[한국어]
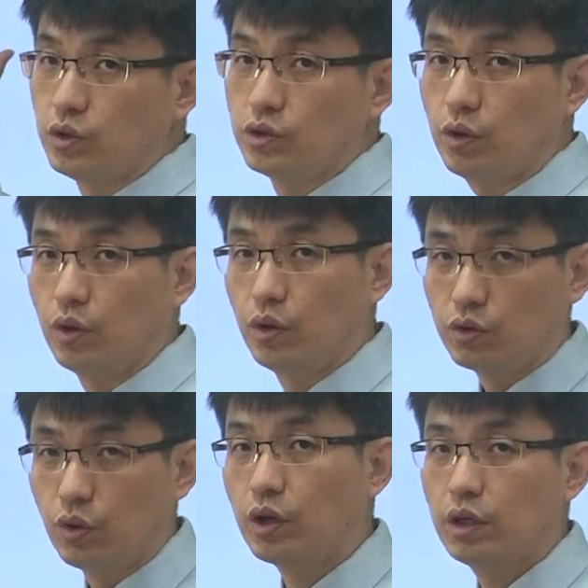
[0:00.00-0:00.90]
있죠?
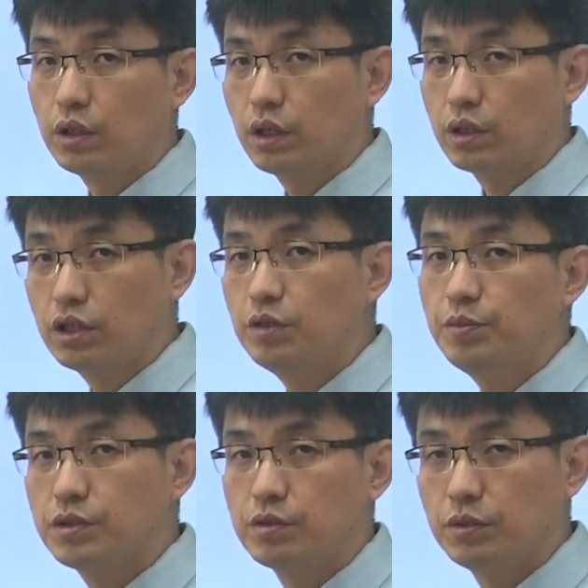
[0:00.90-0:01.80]
여기에 대한
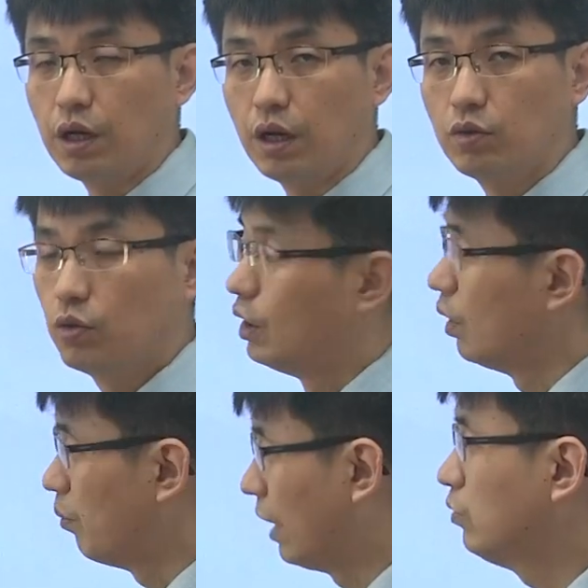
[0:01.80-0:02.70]
팁이 있습니다. 이거
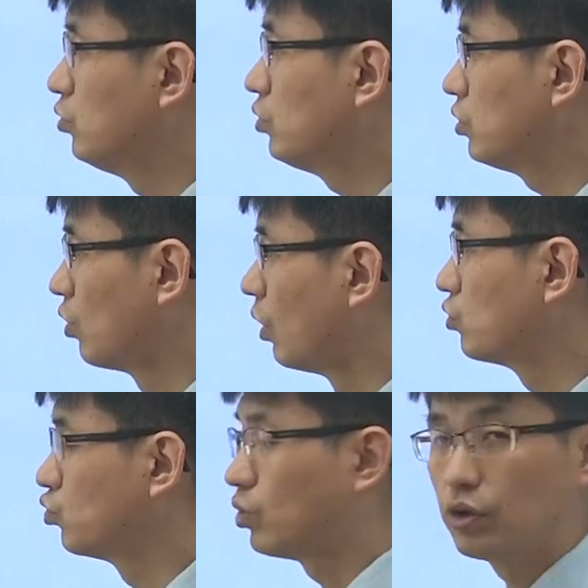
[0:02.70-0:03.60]
많은 분들이 되게
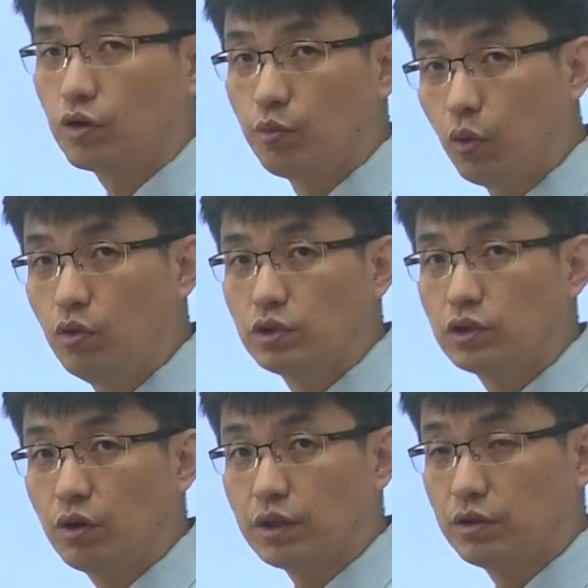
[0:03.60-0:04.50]
중요한데 이걸
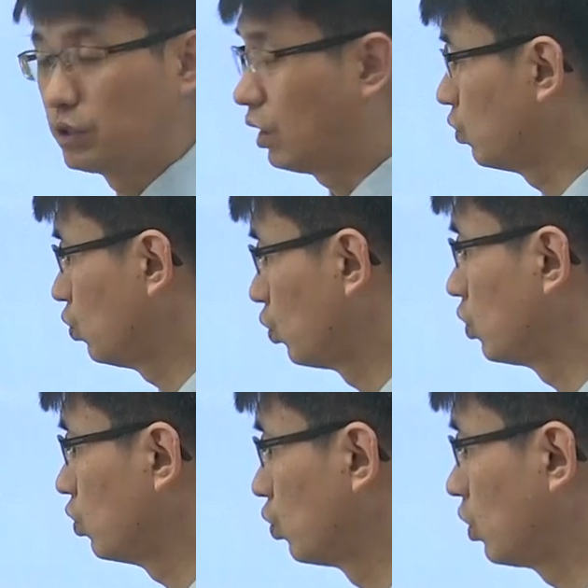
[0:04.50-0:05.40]
모르시는 것 같아서 제가
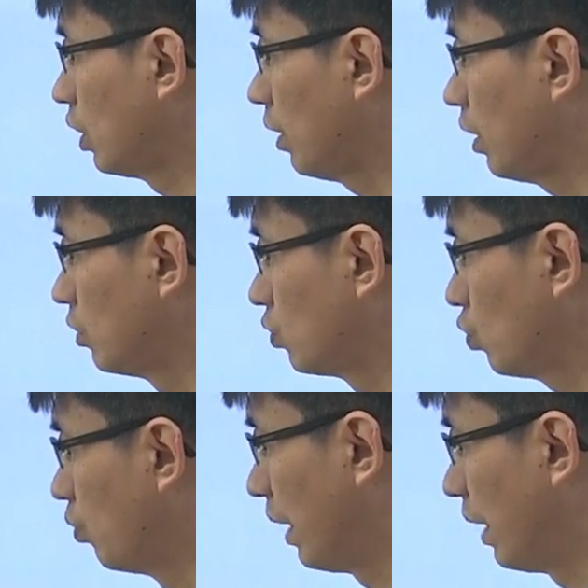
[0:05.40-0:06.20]
요때 꼭